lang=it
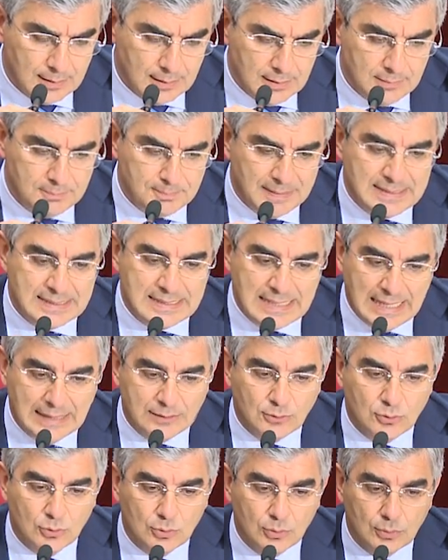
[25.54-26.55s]
In
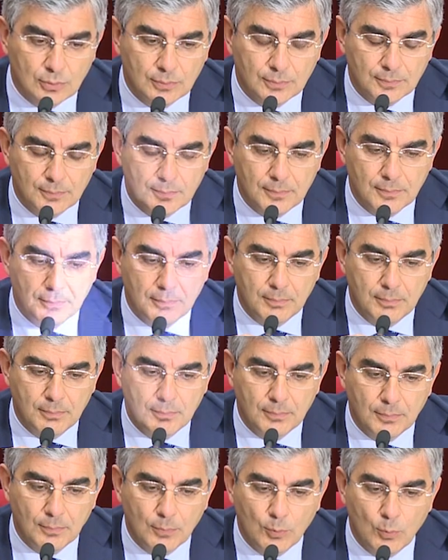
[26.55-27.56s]
passato,
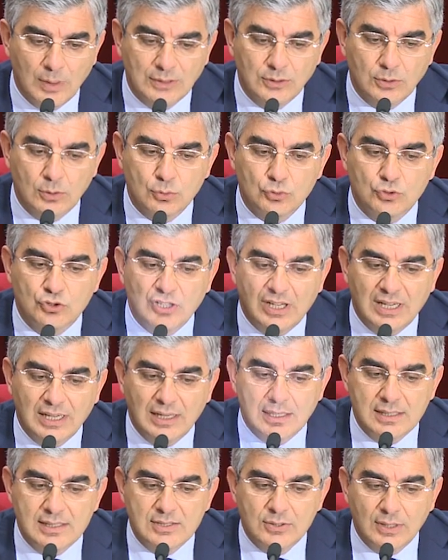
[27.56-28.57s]
quando non c'era
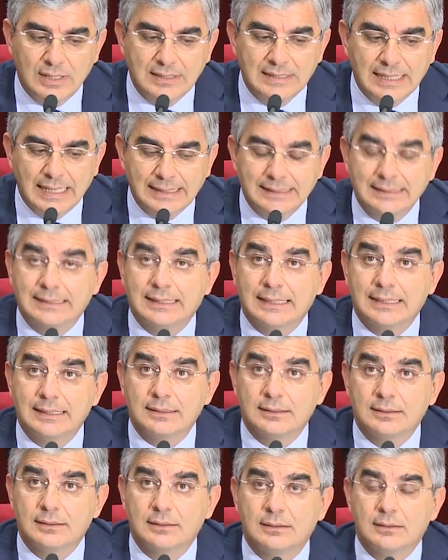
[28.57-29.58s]
l'elezione
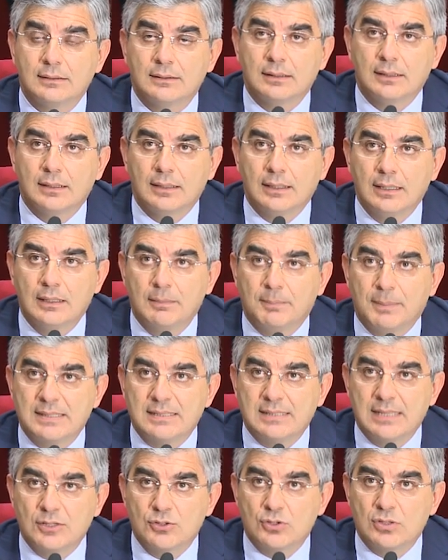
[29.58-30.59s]
diretta, il
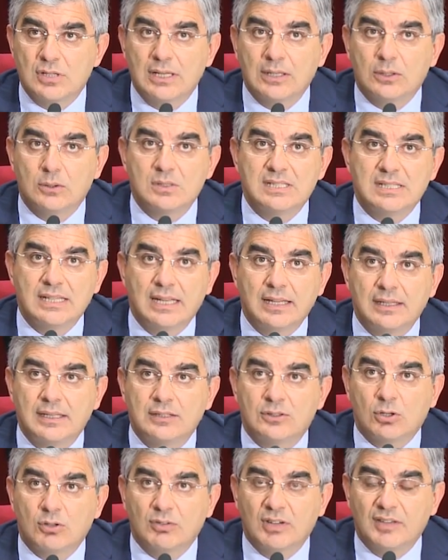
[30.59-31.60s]
passaggio delle
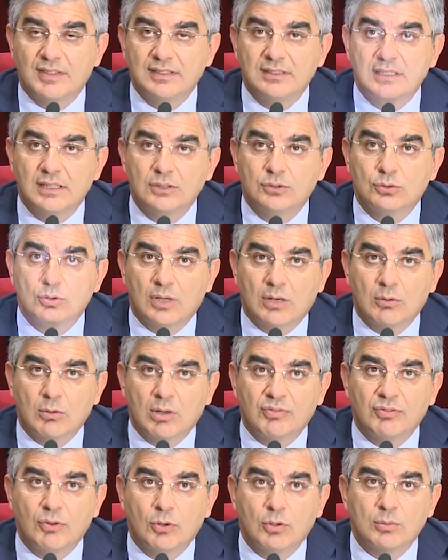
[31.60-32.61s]
consegne trovava addirittura
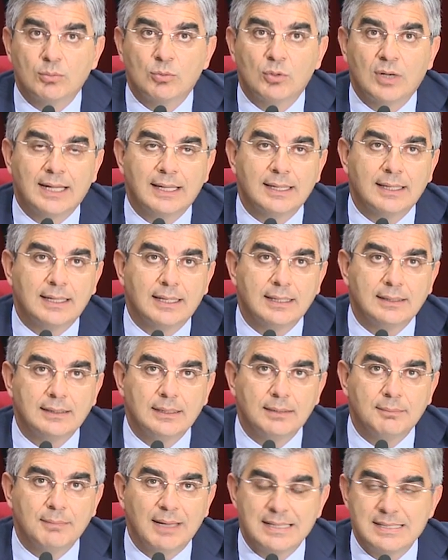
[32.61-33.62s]
una formula anche
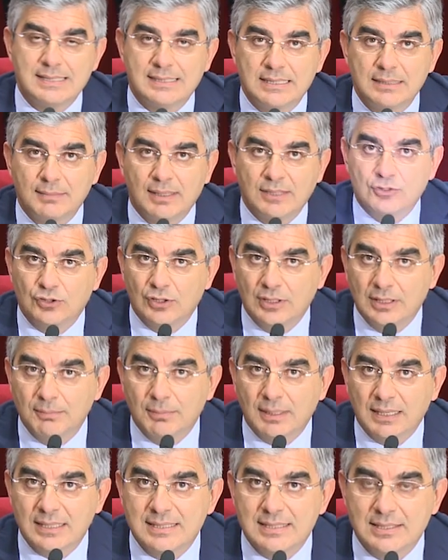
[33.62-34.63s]
di massima
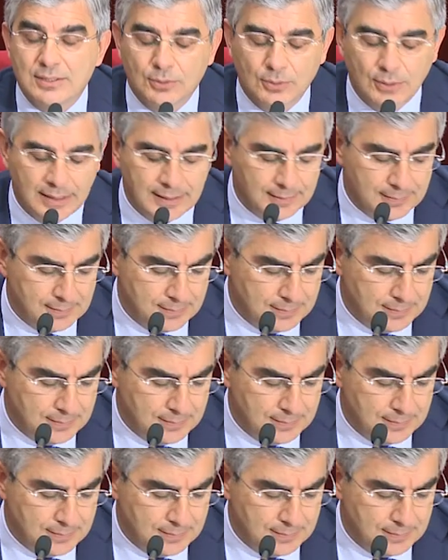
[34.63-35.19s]
celebrazione